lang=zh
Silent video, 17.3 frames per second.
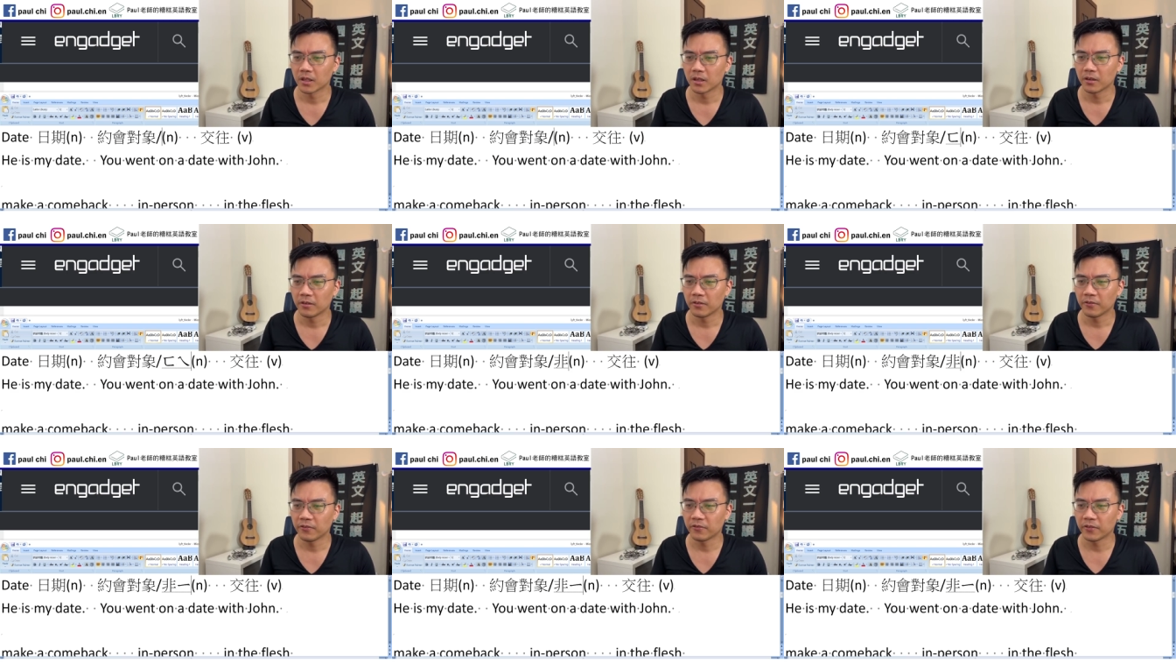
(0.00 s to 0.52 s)

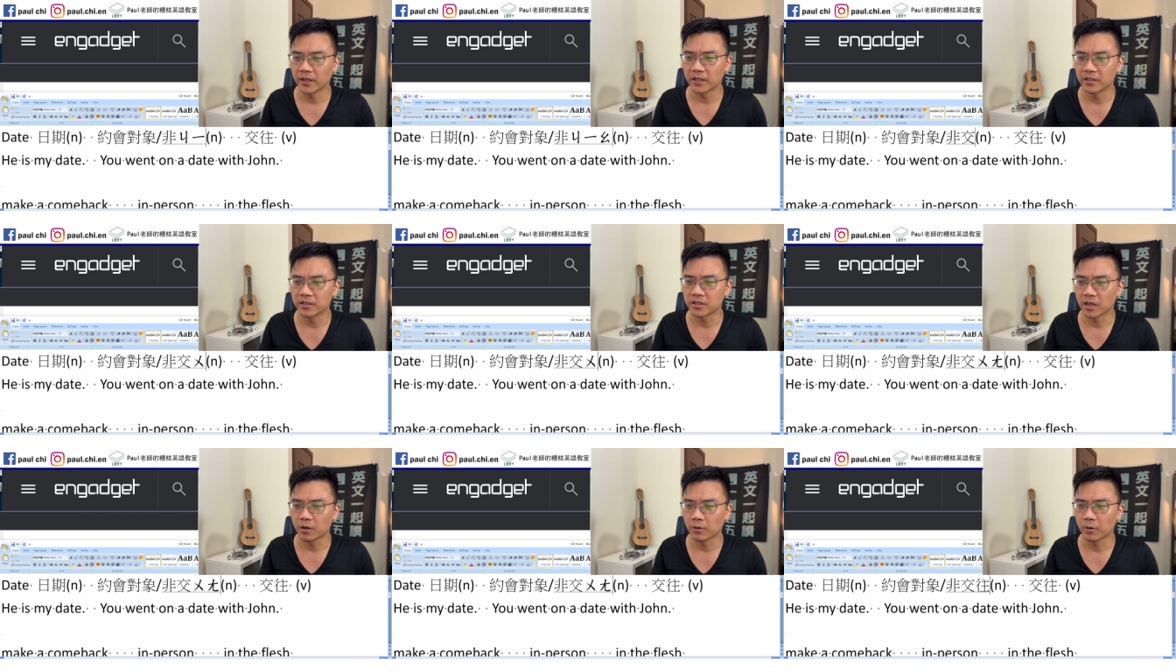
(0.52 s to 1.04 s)
非
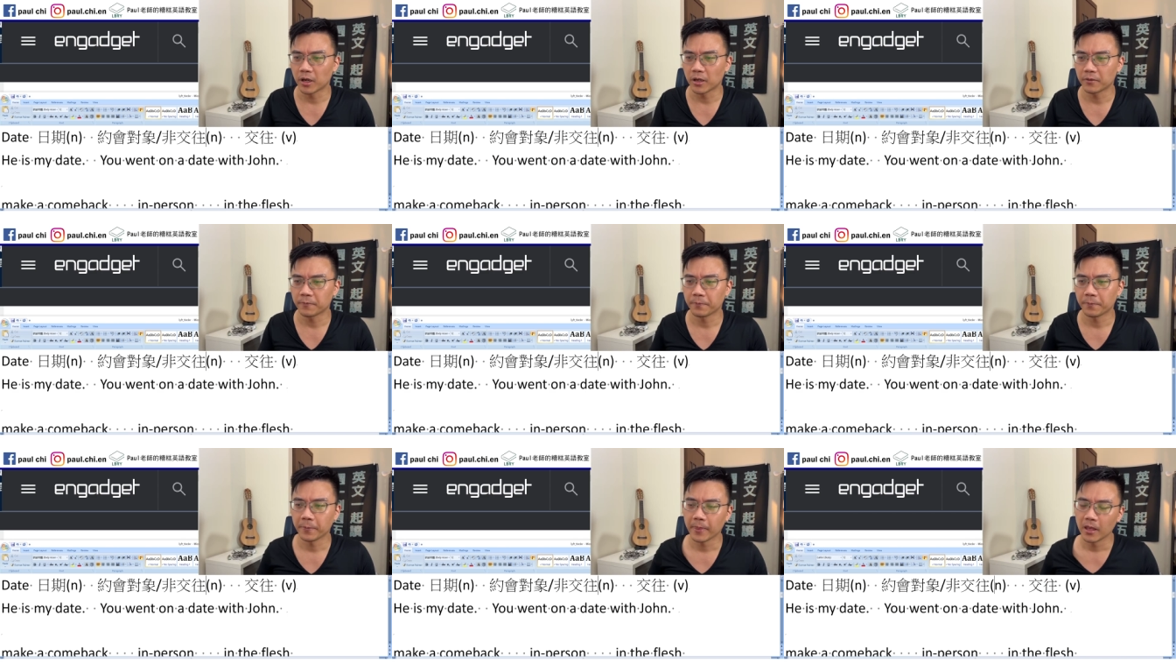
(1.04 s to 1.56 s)
交往。
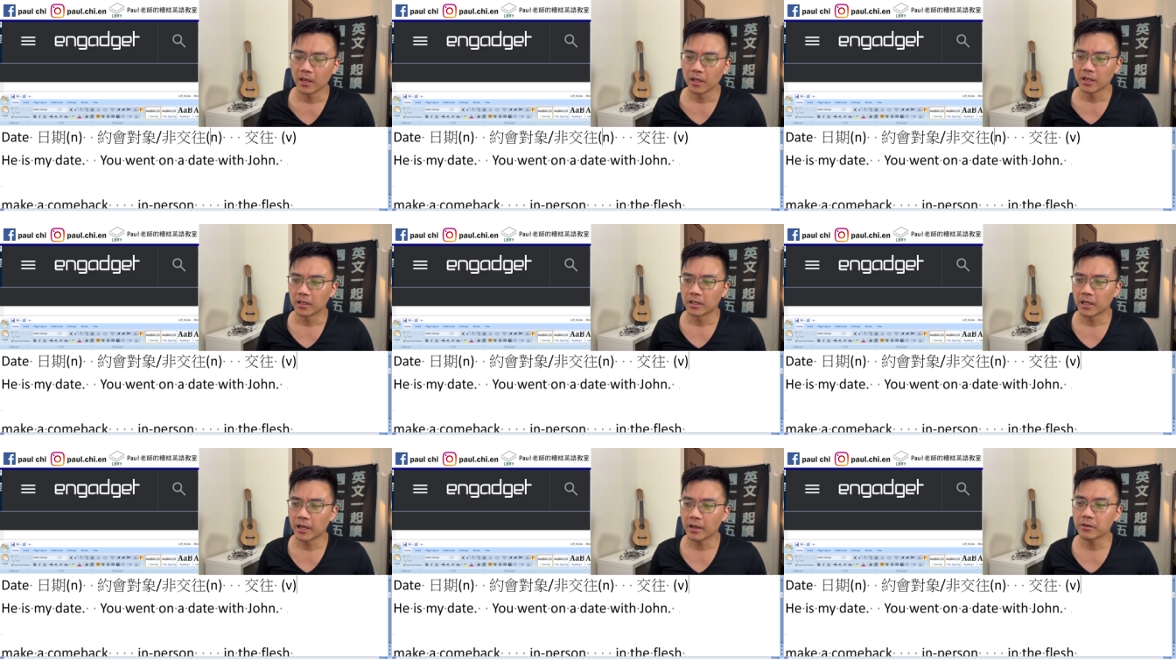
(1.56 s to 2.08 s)

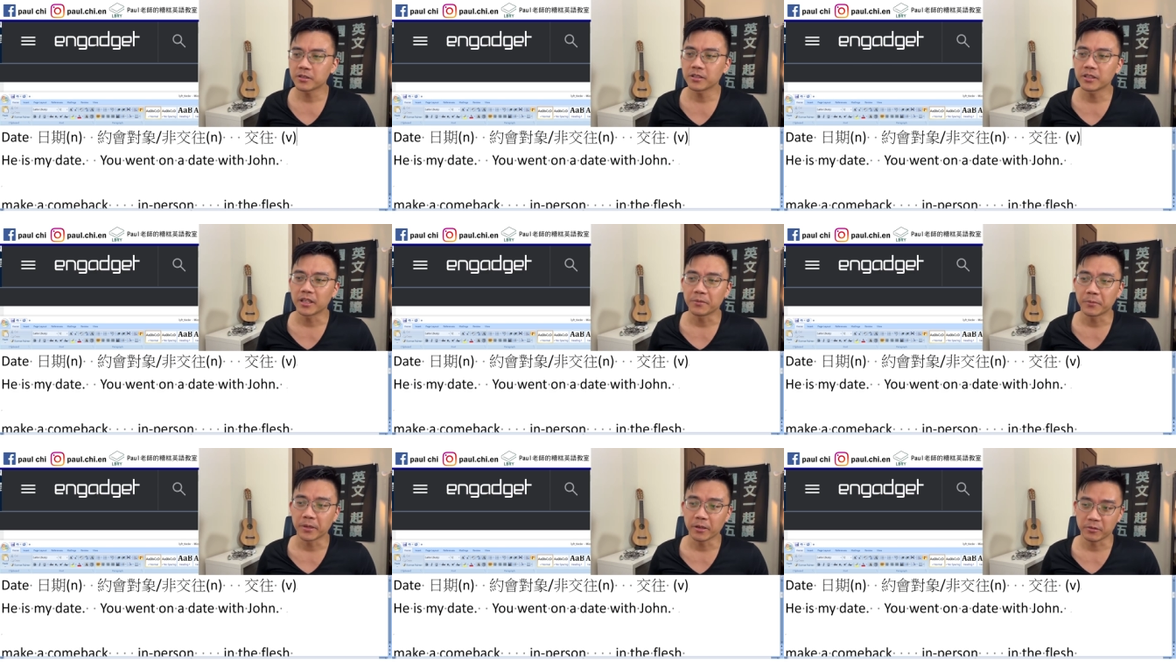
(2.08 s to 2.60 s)
那要是你
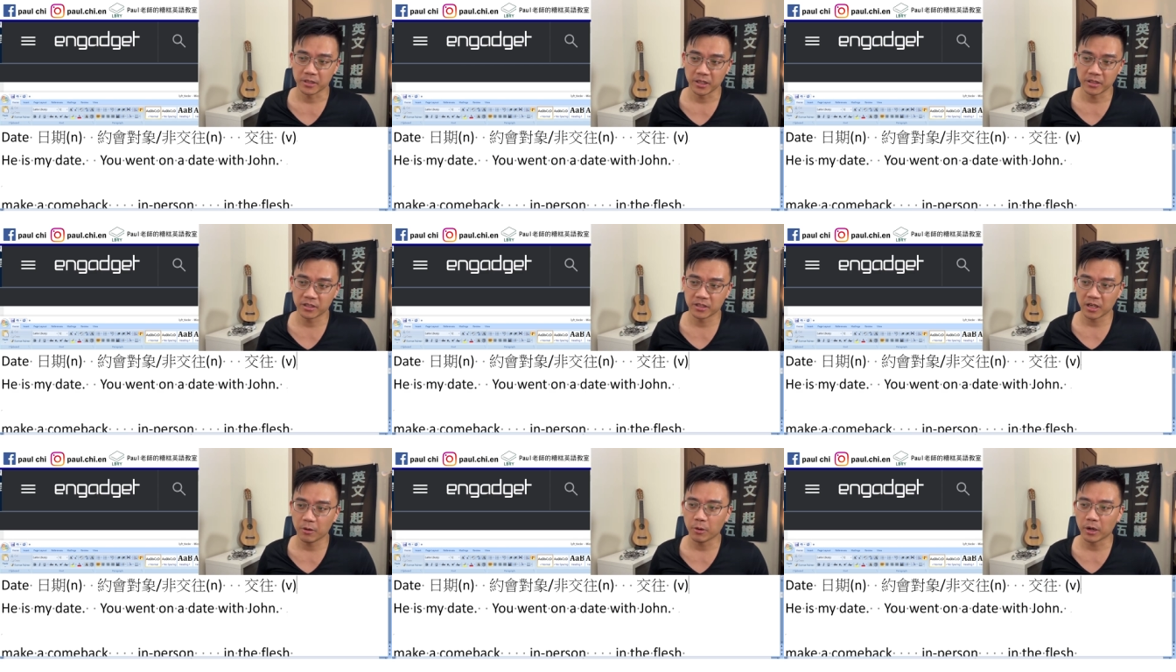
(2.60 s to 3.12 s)
们有在
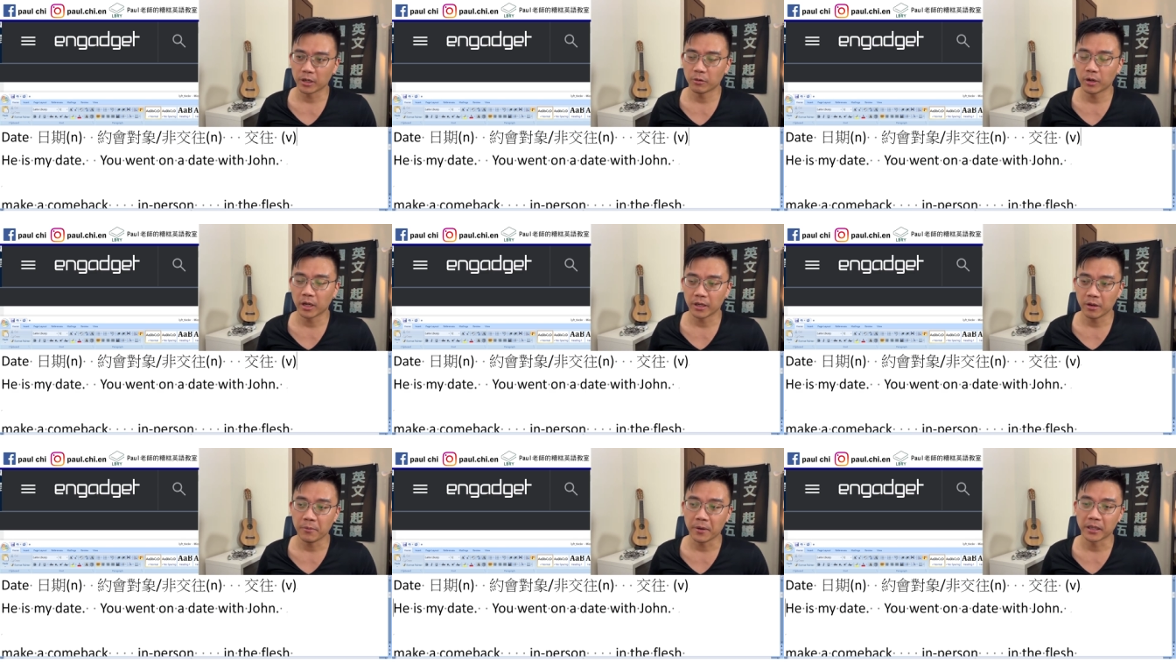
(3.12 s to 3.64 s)
交往的话，
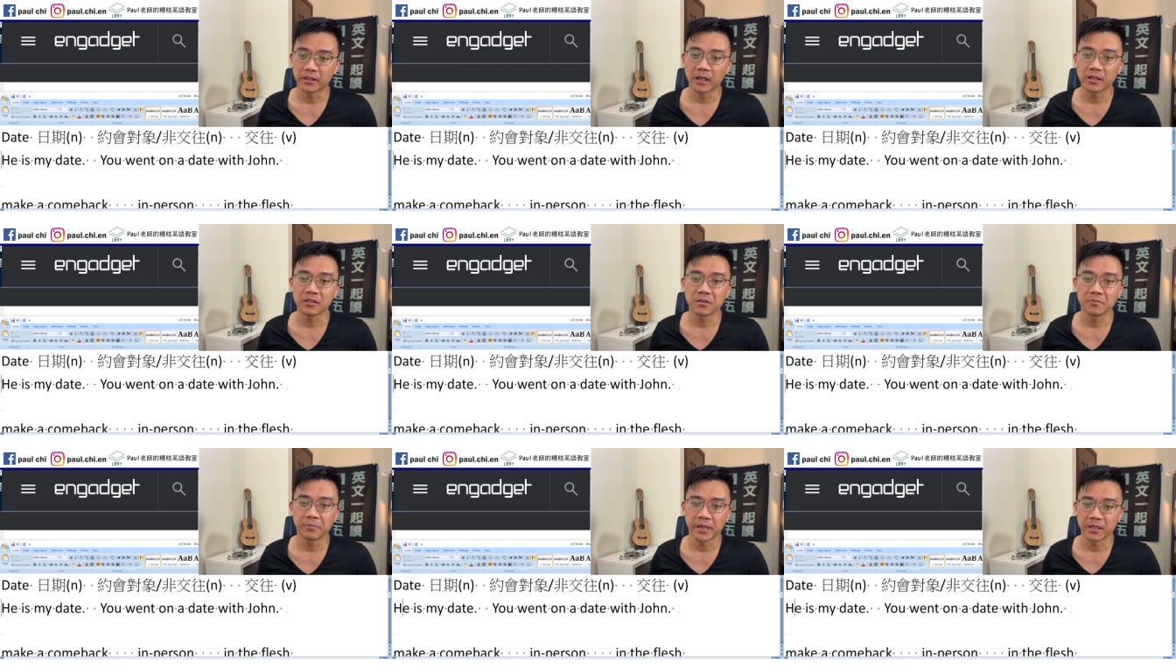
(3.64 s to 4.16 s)
要把它当
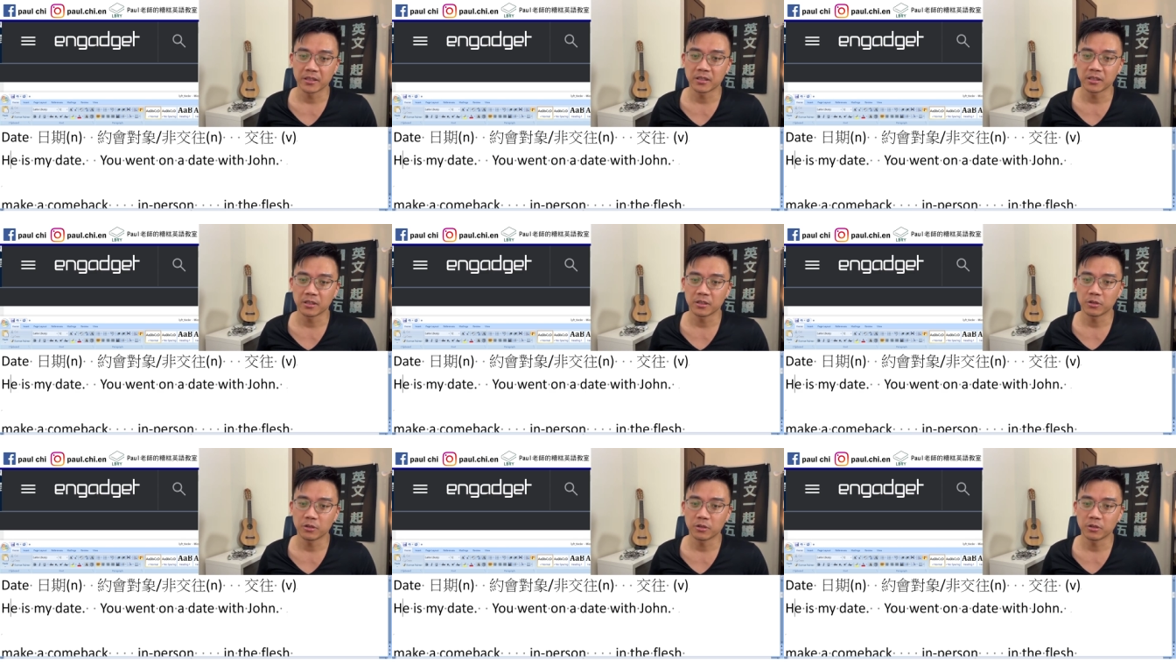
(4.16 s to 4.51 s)
成名词。